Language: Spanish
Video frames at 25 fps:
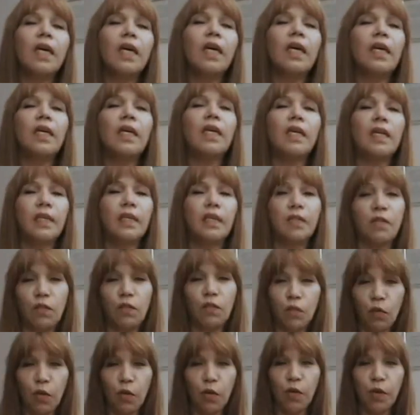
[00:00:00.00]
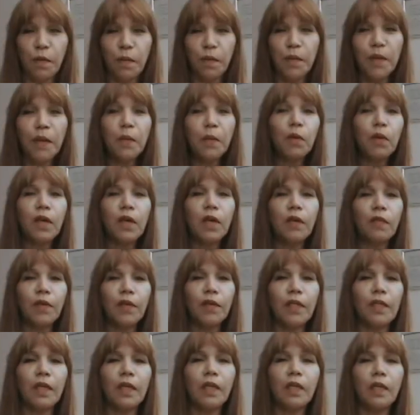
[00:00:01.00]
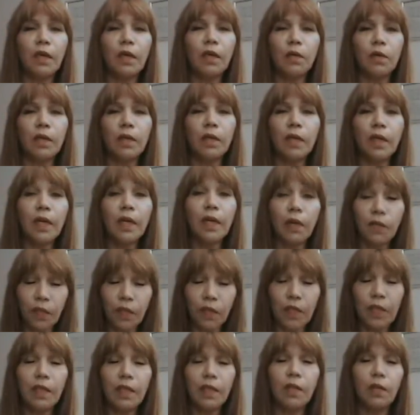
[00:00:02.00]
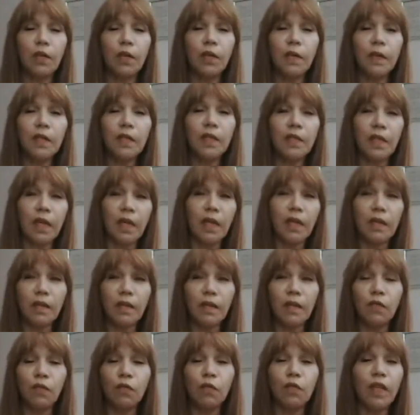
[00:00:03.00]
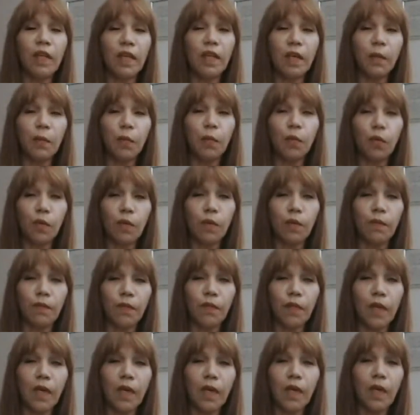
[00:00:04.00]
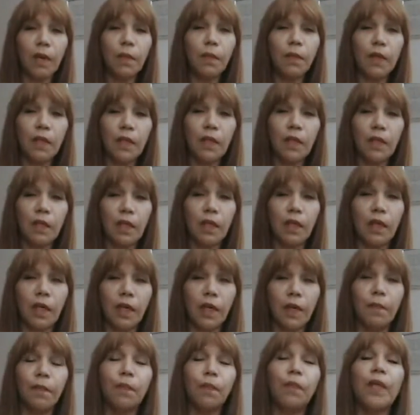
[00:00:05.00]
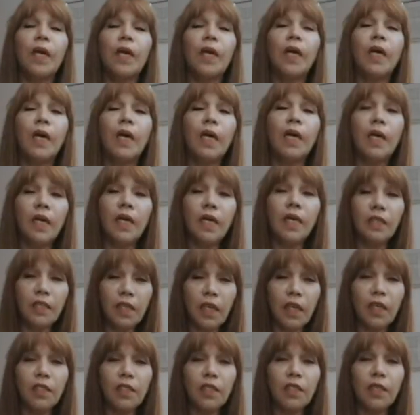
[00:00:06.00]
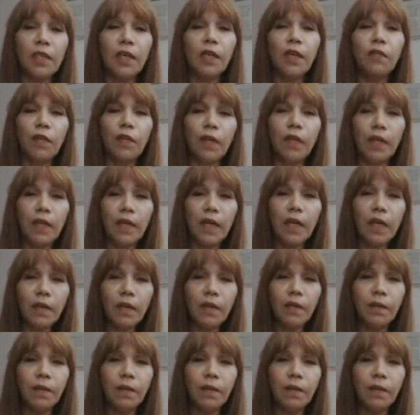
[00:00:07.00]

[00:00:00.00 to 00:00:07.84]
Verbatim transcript: eh, soy miembro de la fraternidad, Gran Fraternidad Universal, fundada por el maestro Serge eh, Sergio de la Ferrier.